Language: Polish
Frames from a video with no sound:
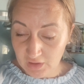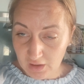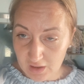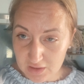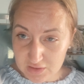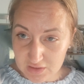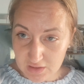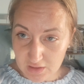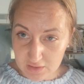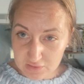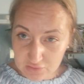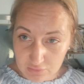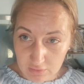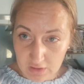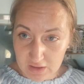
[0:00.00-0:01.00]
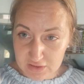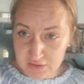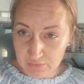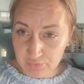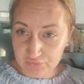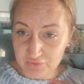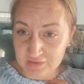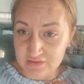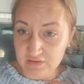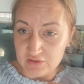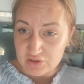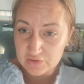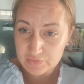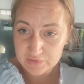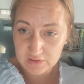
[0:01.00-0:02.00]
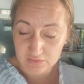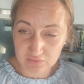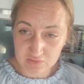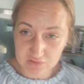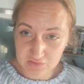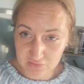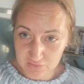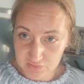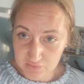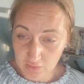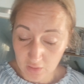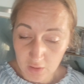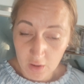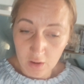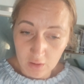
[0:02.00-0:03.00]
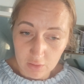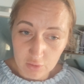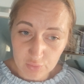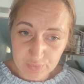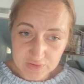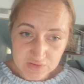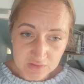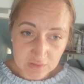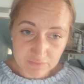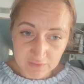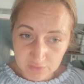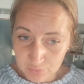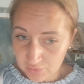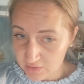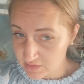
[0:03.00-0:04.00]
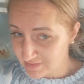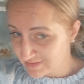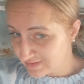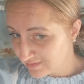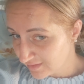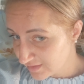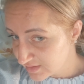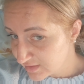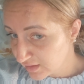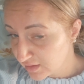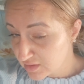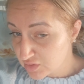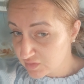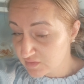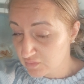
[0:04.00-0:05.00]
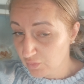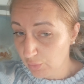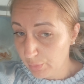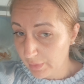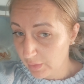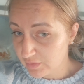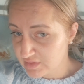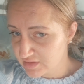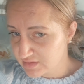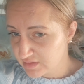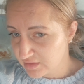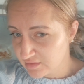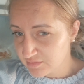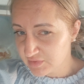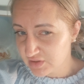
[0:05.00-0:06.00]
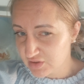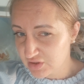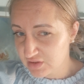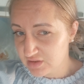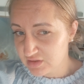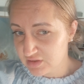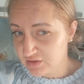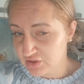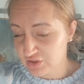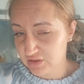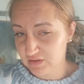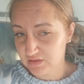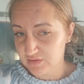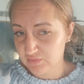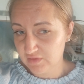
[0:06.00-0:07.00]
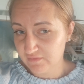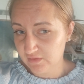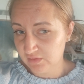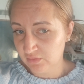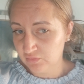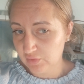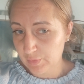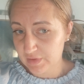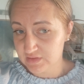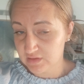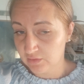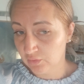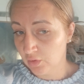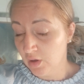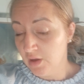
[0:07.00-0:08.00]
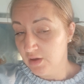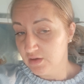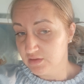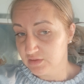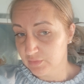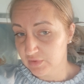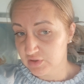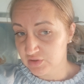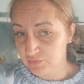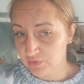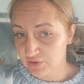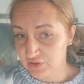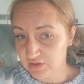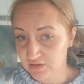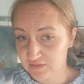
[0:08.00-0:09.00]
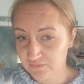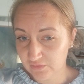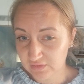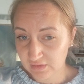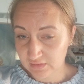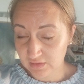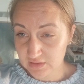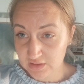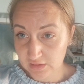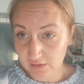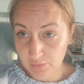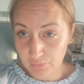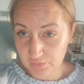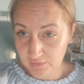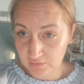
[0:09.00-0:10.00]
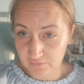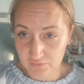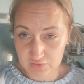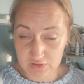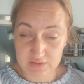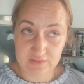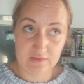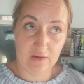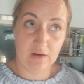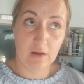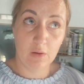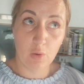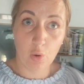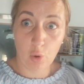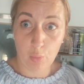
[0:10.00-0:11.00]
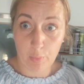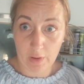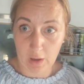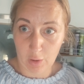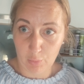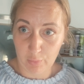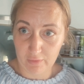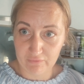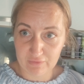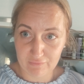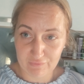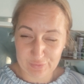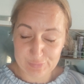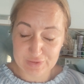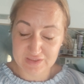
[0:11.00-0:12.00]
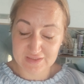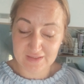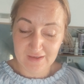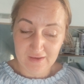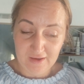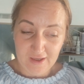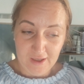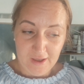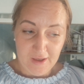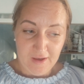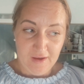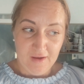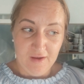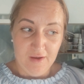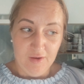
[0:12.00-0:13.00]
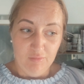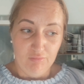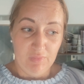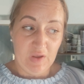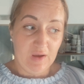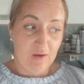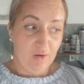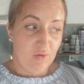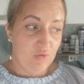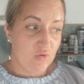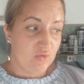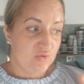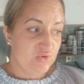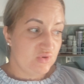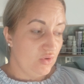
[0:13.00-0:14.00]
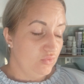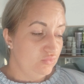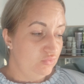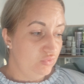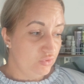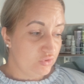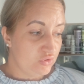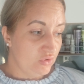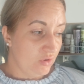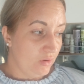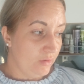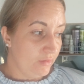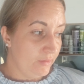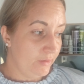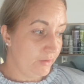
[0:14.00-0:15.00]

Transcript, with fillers: kaszę z gulaszem, bo to jest najszybsze i to jest coś, co lubię, co nawet mogę zjeść teraz jakiś upał i zastanawiam się, czy dzieci jeszcze czasem nie wejdą do basenu. Zobaczymy, czy jest woda nagrzana, bo na dworze jest dalej upał. Powiem Wam, jest mega gorąco, duszno.